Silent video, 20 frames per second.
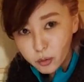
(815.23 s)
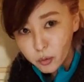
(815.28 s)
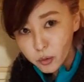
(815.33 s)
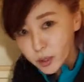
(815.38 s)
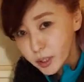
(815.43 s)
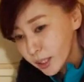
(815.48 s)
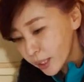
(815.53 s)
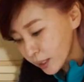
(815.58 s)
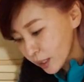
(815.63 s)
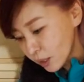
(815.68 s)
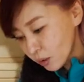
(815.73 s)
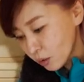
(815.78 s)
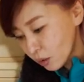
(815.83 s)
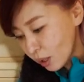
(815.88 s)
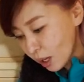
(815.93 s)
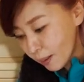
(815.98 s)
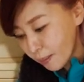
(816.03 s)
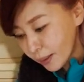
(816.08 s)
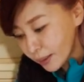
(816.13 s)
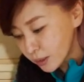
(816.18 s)
これだけ
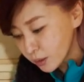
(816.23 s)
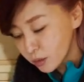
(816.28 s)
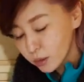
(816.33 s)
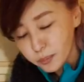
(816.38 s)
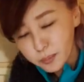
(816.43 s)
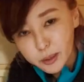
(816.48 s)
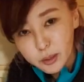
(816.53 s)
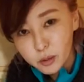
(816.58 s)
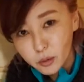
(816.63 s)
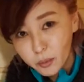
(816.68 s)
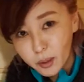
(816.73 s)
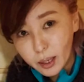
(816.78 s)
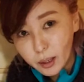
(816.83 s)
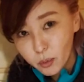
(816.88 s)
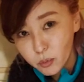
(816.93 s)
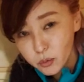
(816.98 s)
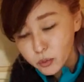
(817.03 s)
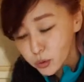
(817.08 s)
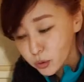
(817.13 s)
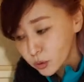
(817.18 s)
横幅広いベッドは
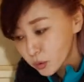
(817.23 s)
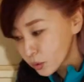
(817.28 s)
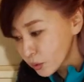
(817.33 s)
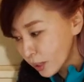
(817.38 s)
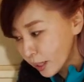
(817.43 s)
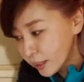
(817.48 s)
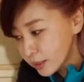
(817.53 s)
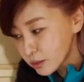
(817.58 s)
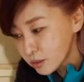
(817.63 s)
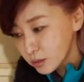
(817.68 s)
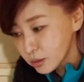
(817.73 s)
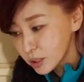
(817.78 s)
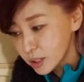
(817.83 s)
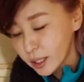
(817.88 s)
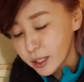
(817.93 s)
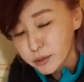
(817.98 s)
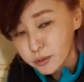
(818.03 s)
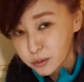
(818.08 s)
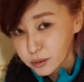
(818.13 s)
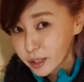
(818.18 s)
本当にこの
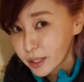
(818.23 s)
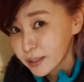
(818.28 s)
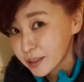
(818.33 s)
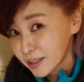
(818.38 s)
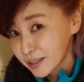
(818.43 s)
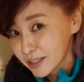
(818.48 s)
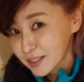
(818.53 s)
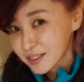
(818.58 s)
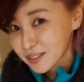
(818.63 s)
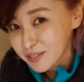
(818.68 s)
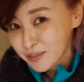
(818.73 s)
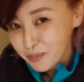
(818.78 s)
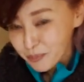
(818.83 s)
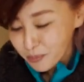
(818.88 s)
アンソニー・ライトぐらいです。